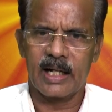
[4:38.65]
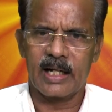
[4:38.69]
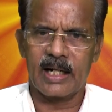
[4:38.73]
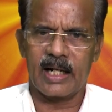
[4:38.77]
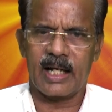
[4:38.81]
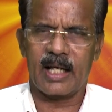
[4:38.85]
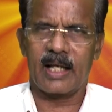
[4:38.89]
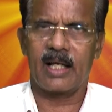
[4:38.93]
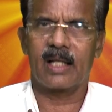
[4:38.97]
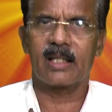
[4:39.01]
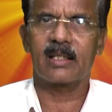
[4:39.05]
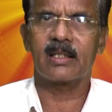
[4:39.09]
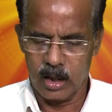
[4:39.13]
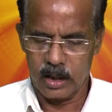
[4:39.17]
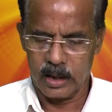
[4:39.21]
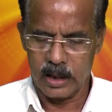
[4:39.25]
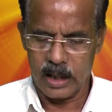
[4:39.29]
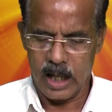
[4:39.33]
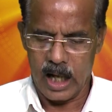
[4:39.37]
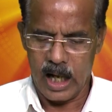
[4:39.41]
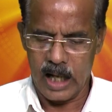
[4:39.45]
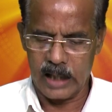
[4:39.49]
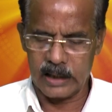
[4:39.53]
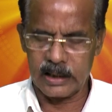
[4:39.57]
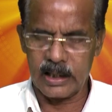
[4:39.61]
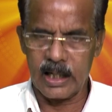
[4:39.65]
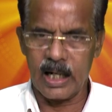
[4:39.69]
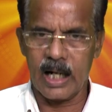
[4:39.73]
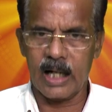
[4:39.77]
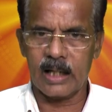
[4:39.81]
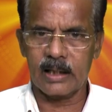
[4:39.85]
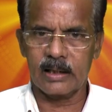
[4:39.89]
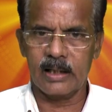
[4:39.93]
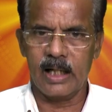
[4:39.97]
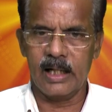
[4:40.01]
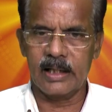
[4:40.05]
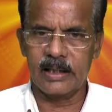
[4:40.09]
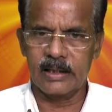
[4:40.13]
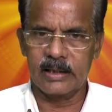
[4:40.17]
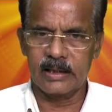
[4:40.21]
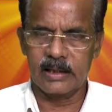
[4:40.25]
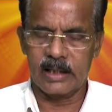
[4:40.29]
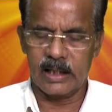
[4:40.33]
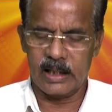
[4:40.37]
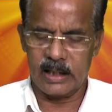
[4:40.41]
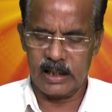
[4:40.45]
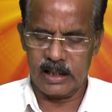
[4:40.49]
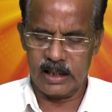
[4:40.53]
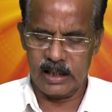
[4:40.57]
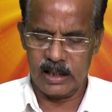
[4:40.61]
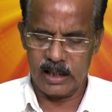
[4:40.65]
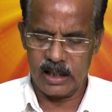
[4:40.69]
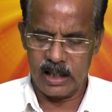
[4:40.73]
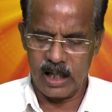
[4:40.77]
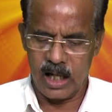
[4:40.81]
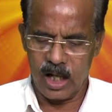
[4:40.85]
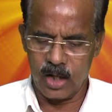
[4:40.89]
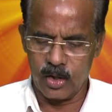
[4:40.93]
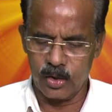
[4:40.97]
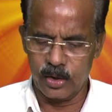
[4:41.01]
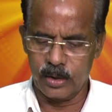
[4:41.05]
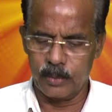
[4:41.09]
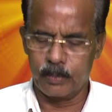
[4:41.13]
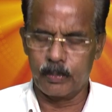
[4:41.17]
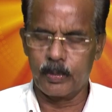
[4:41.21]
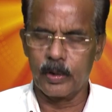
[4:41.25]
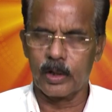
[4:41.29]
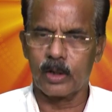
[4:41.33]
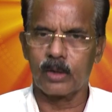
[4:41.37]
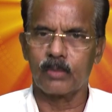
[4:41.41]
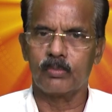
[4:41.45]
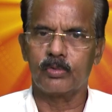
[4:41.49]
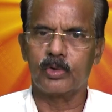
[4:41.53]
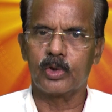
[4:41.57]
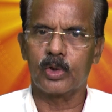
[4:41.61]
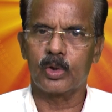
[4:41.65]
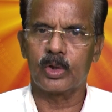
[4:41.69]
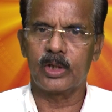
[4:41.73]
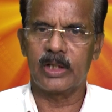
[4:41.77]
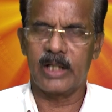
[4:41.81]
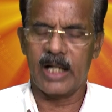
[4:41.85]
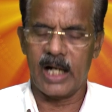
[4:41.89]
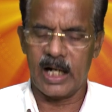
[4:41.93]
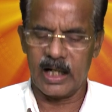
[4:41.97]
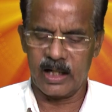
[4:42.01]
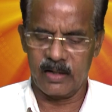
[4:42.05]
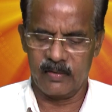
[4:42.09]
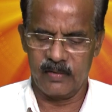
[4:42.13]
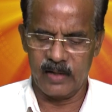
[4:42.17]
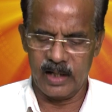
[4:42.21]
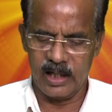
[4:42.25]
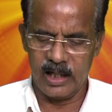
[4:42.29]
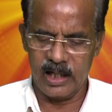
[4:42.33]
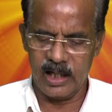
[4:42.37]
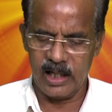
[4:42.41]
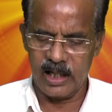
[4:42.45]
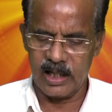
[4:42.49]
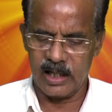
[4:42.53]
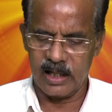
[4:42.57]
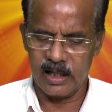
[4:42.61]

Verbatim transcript: கிடையாது அதனால தான் இந்த அருட்பெரும் ஜோதி அகவல்ல